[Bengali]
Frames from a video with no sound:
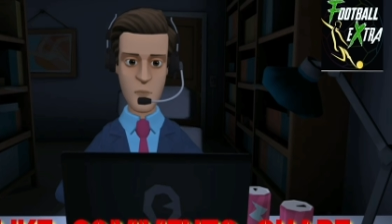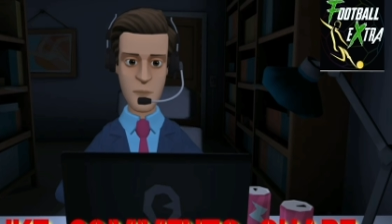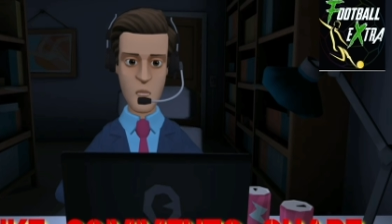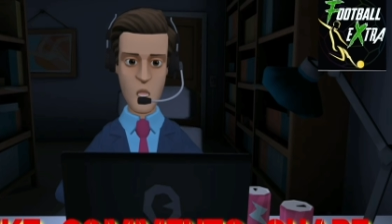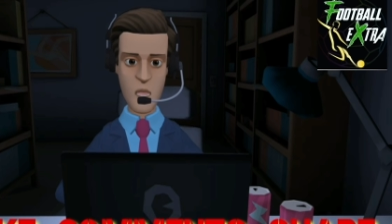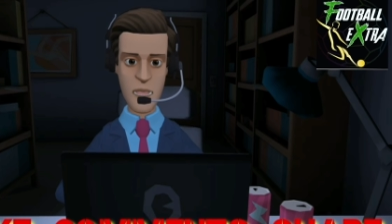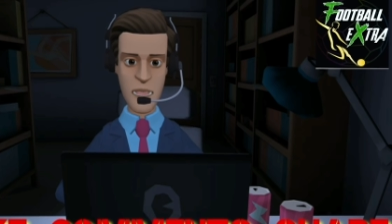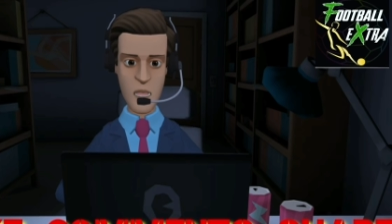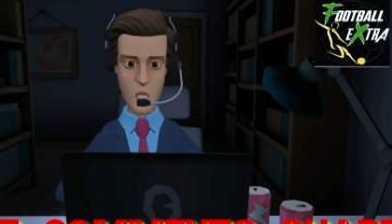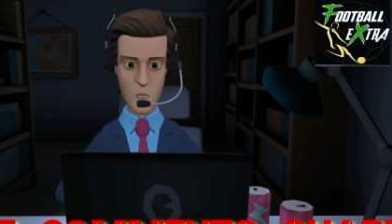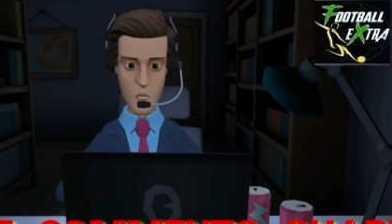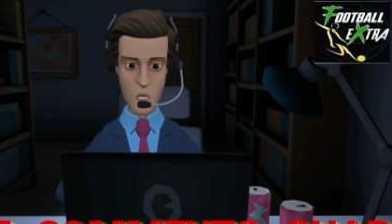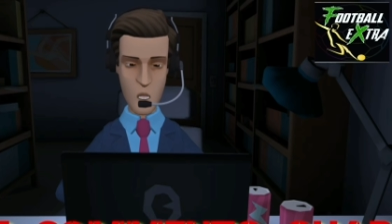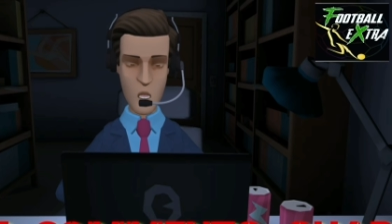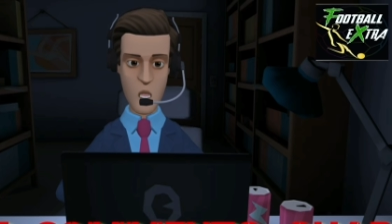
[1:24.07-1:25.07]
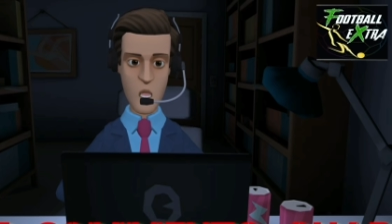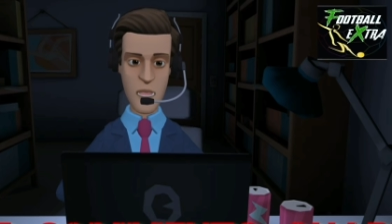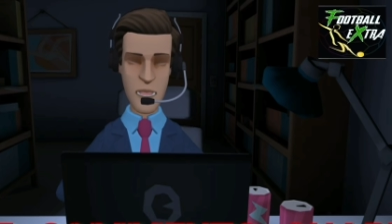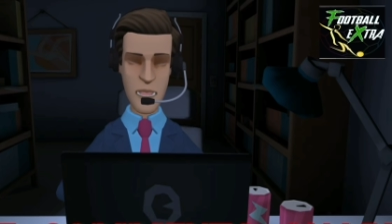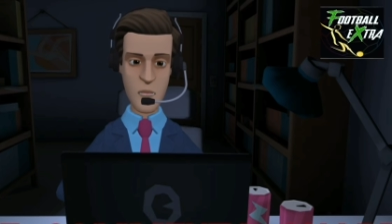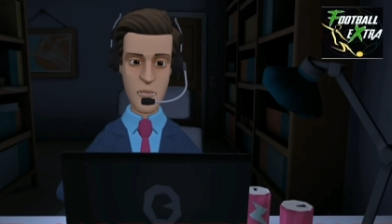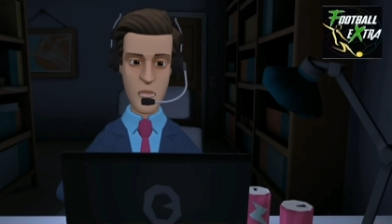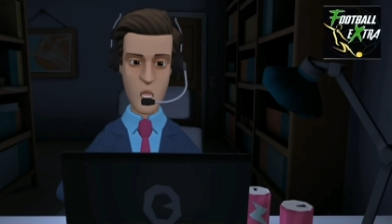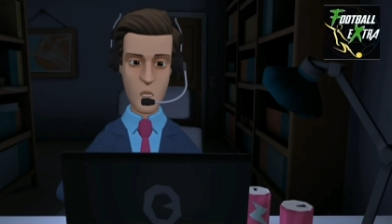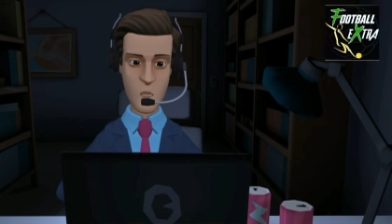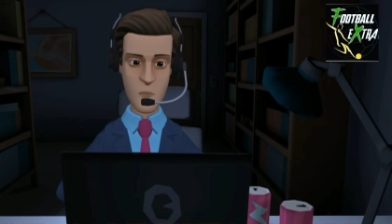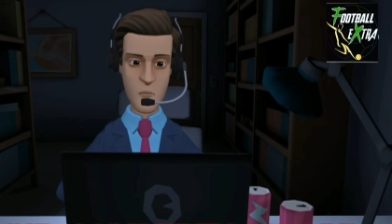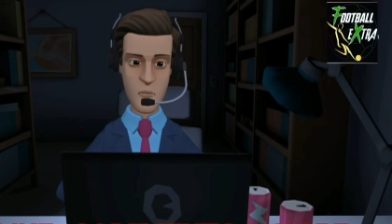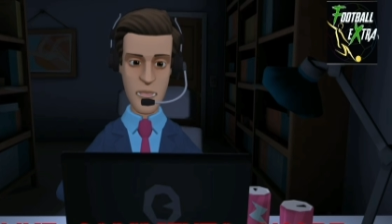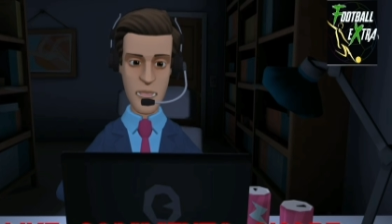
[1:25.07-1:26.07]
আচ্ছা এবার আসি একটা কোচের ব্যাপারে
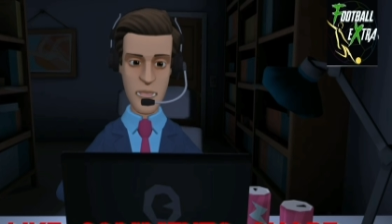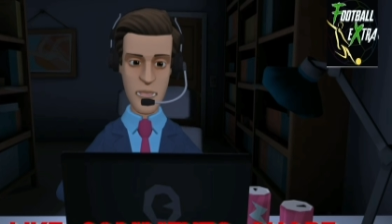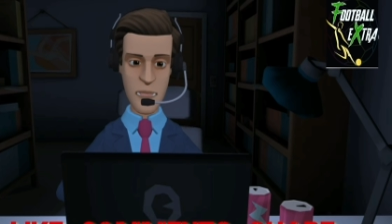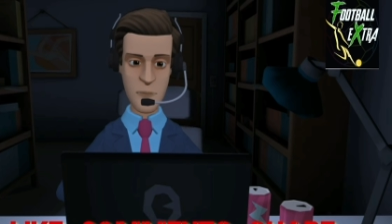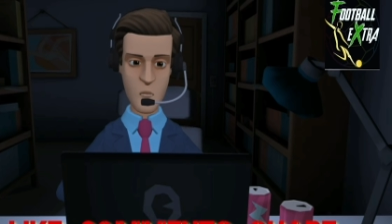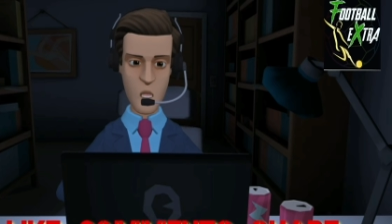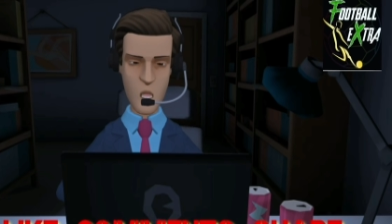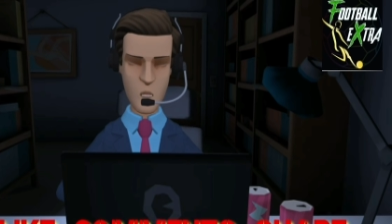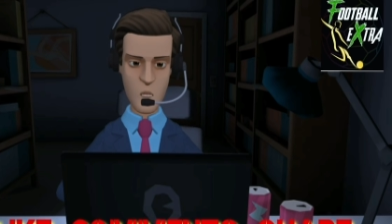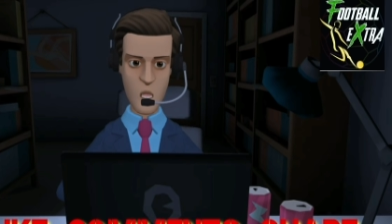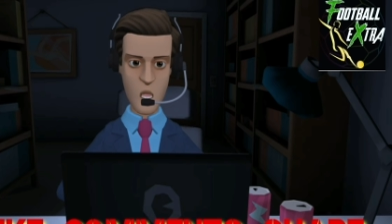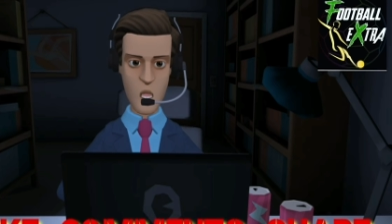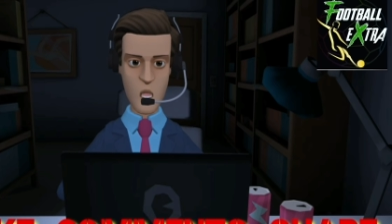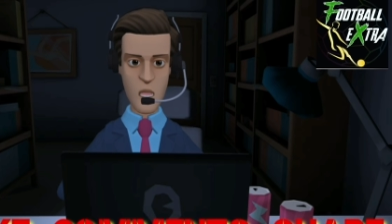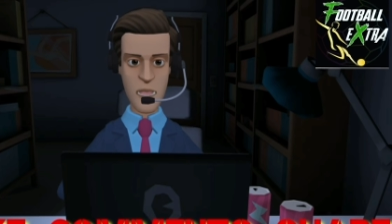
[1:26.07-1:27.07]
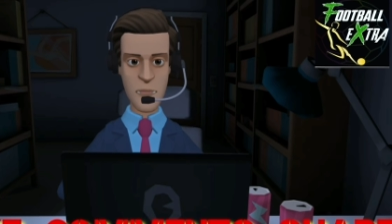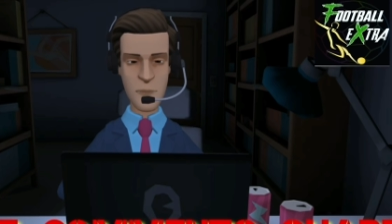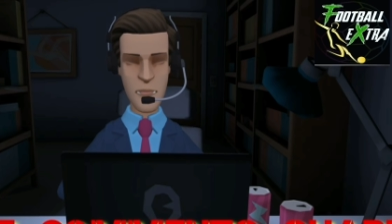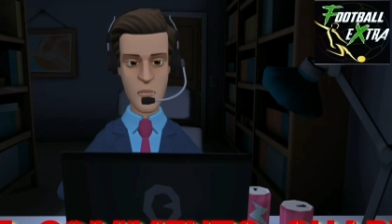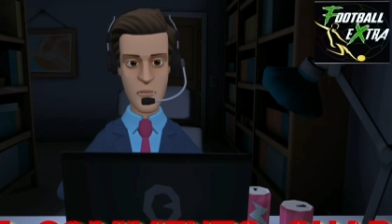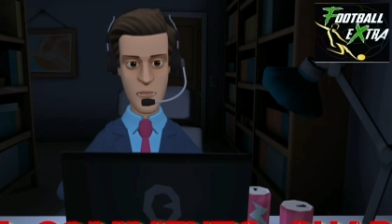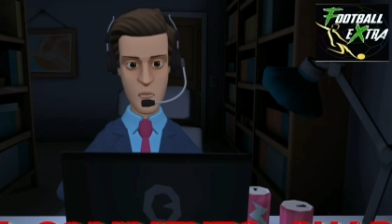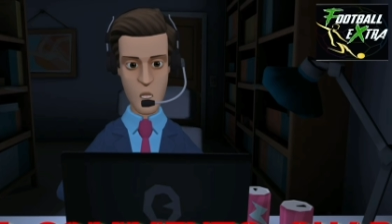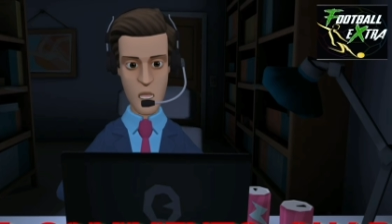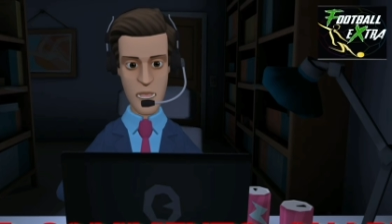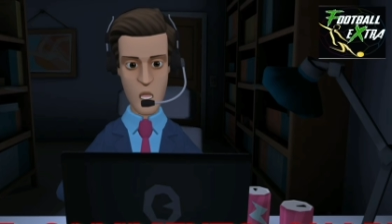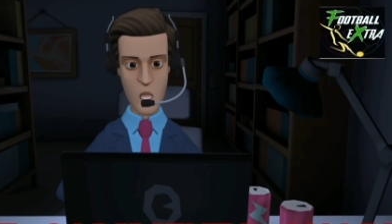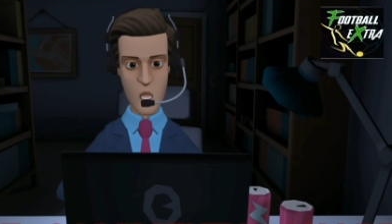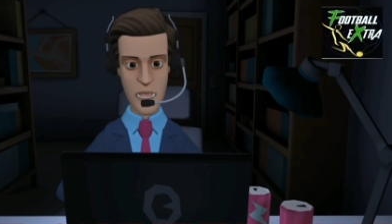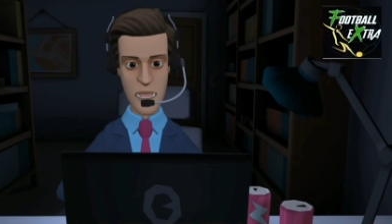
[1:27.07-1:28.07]
যেটা আপনারা সবাই বলছেন যে দাদা
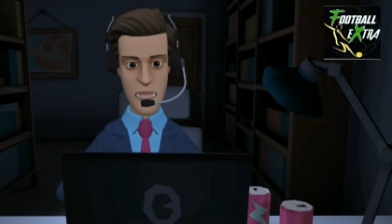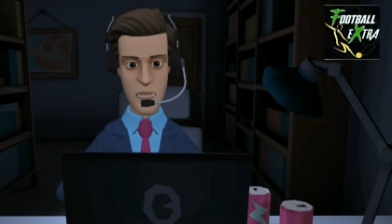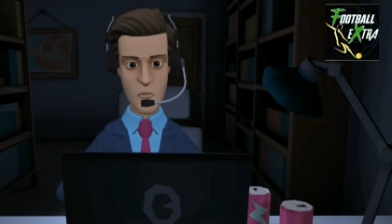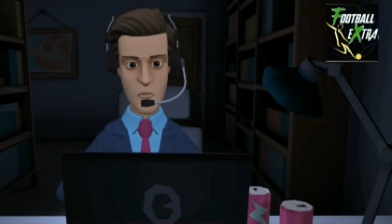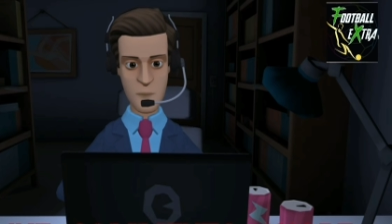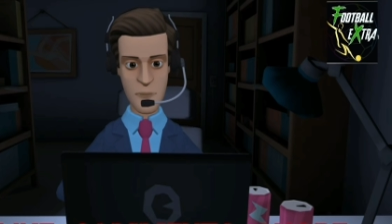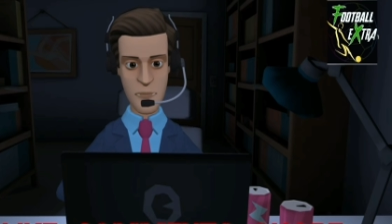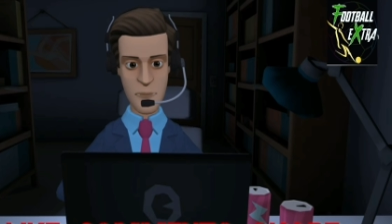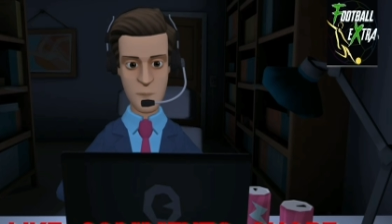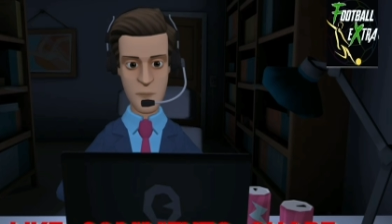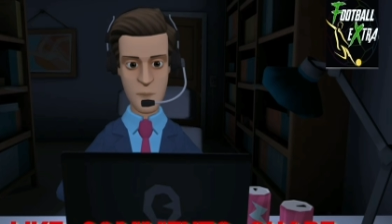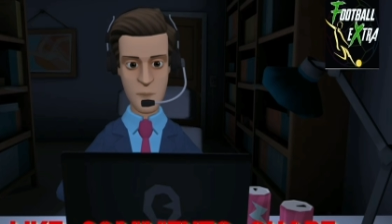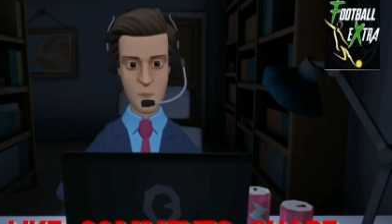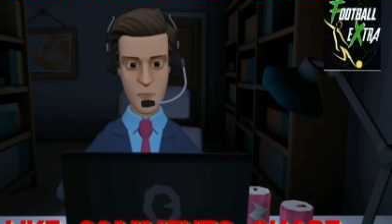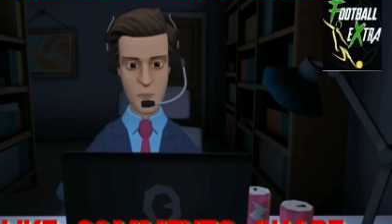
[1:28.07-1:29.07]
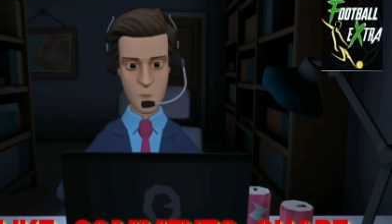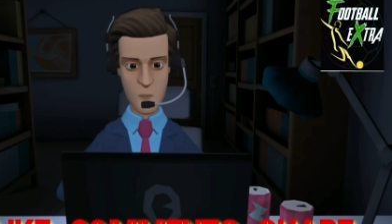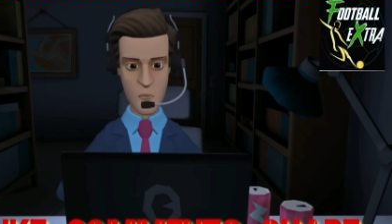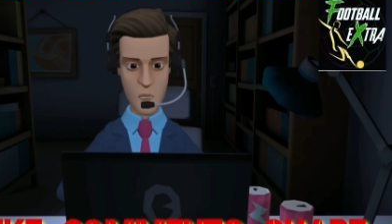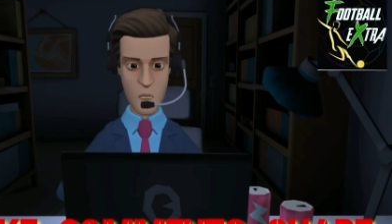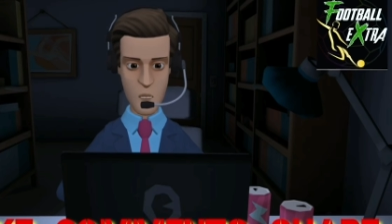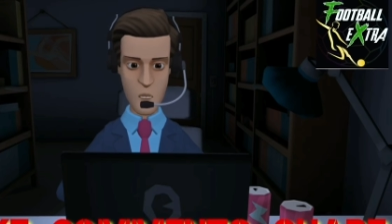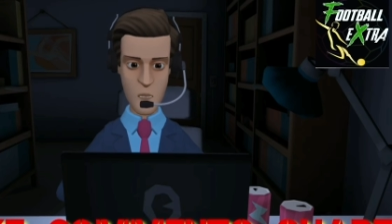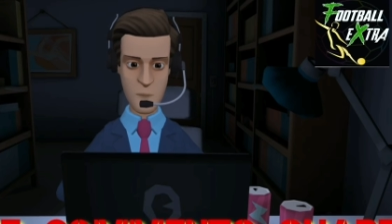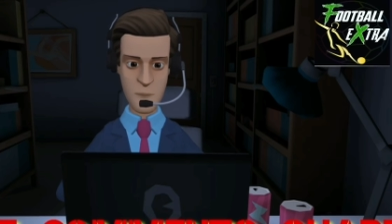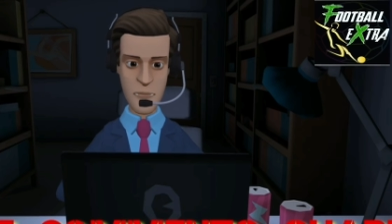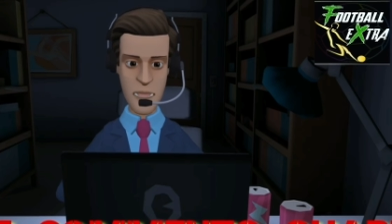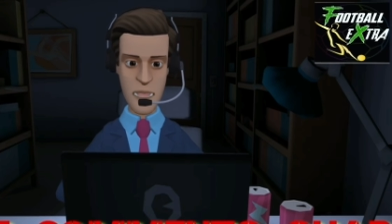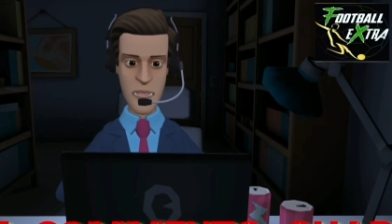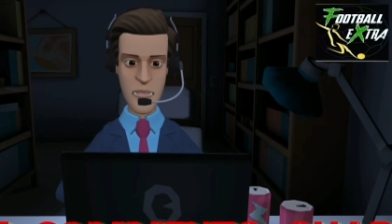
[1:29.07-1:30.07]
জোসে মলিনার ব্যাপারটা একটু বলো
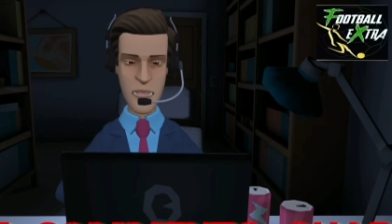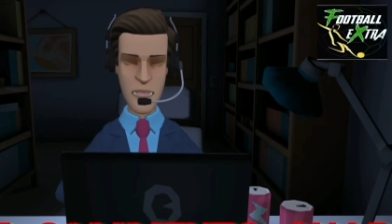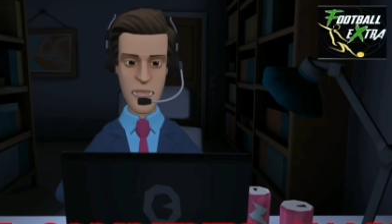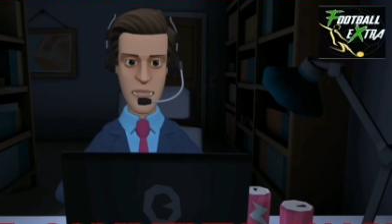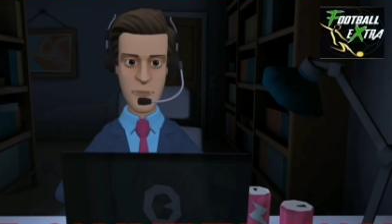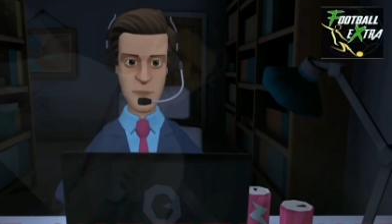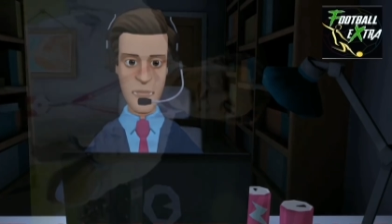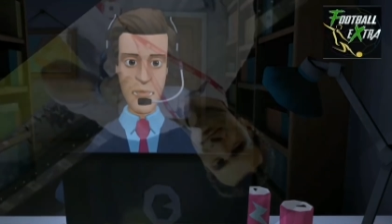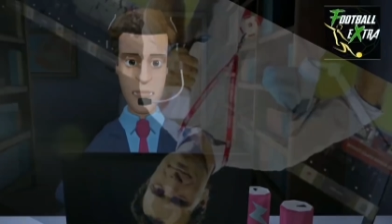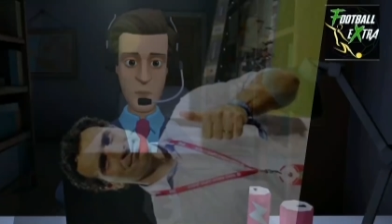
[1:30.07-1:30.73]
বলি দাদা